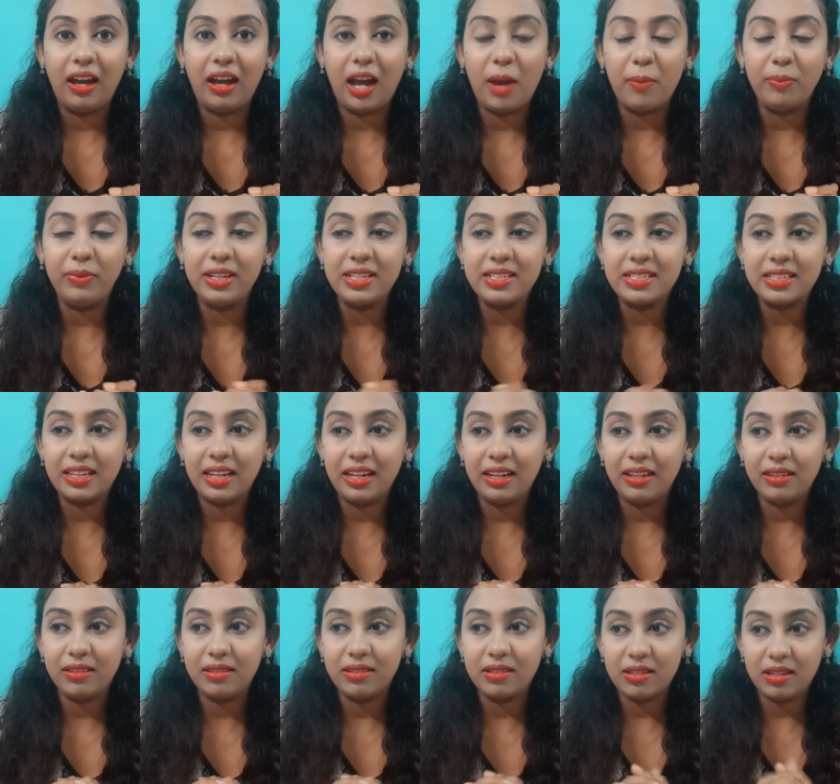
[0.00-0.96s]
আমাদের
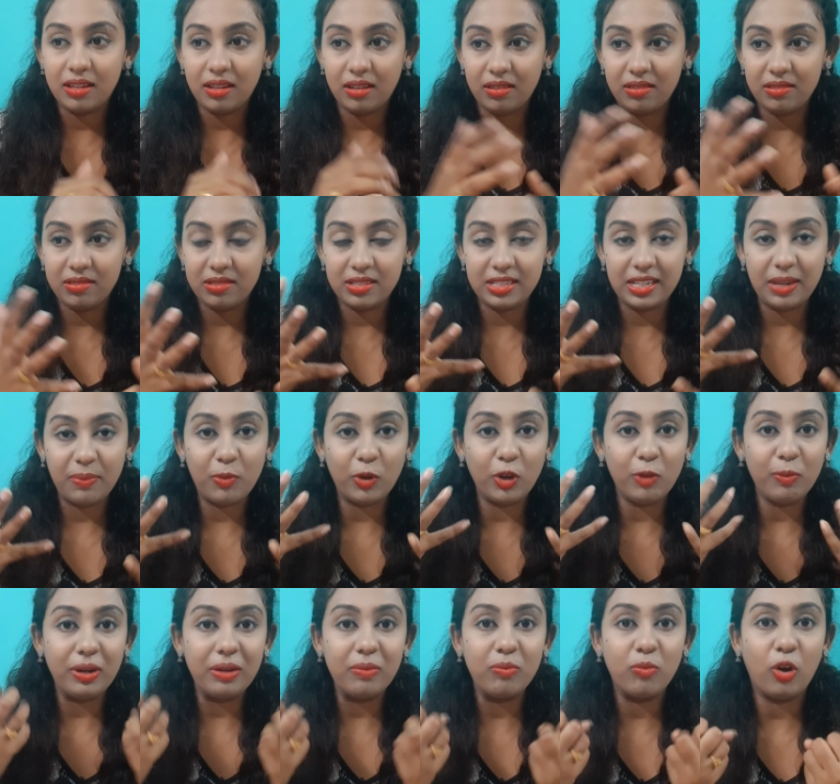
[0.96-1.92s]
স্কিন যে
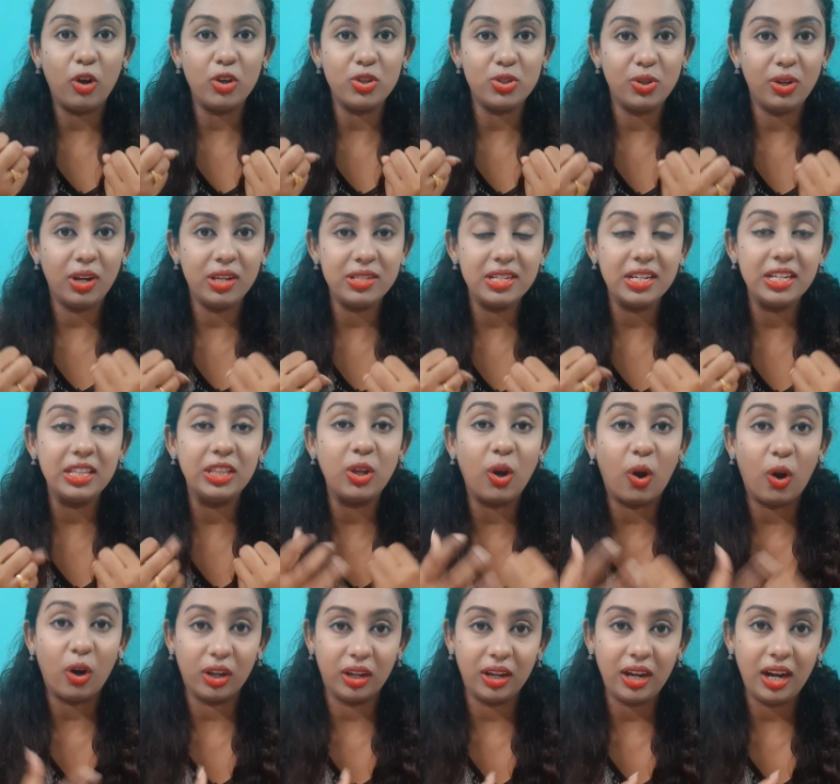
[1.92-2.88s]
পরিমাণ ময়শ্চারাইজার
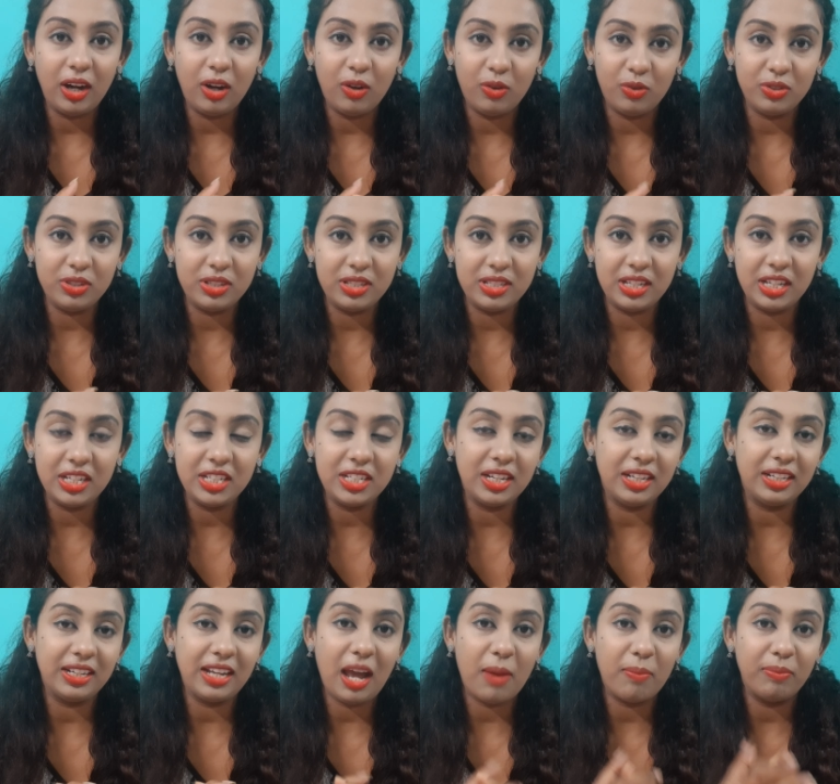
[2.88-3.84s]
দরকার হচ্ছে
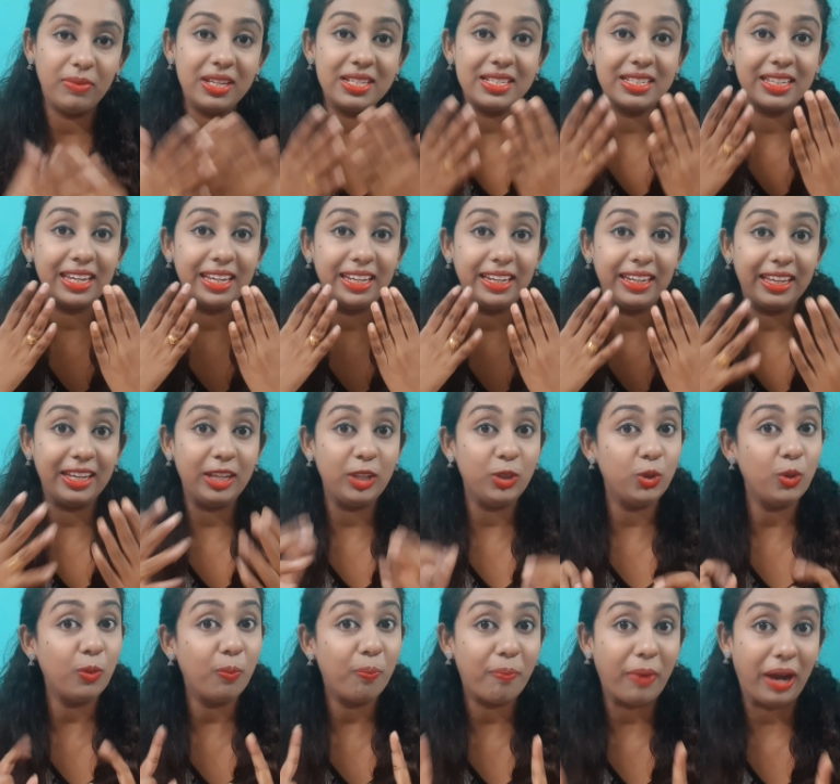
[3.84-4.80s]
সেটা আমাদের স্কিন
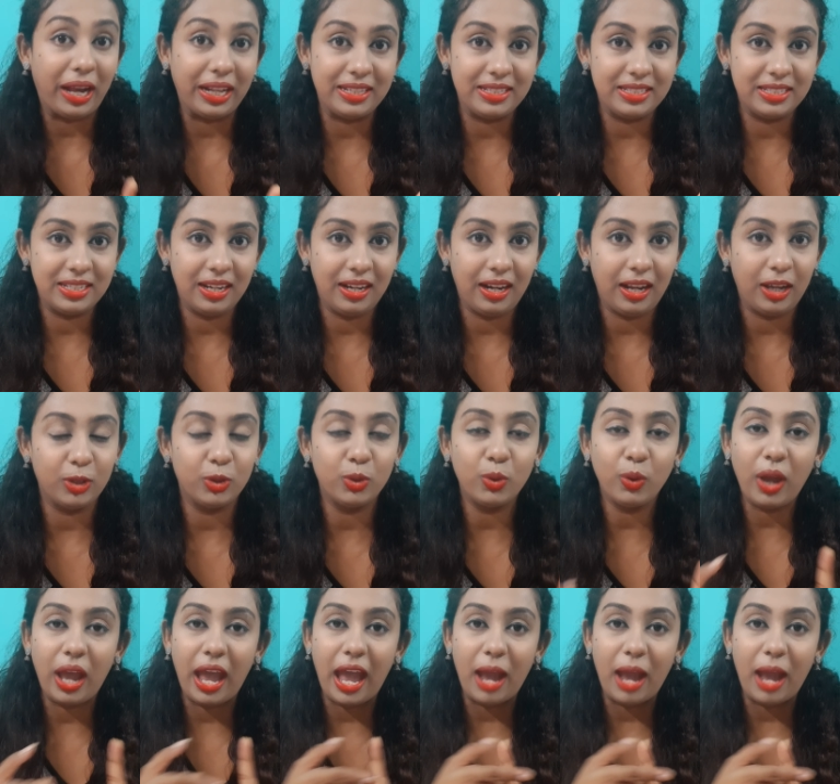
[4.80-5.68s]
কিন্তু পাচ্ছে না তো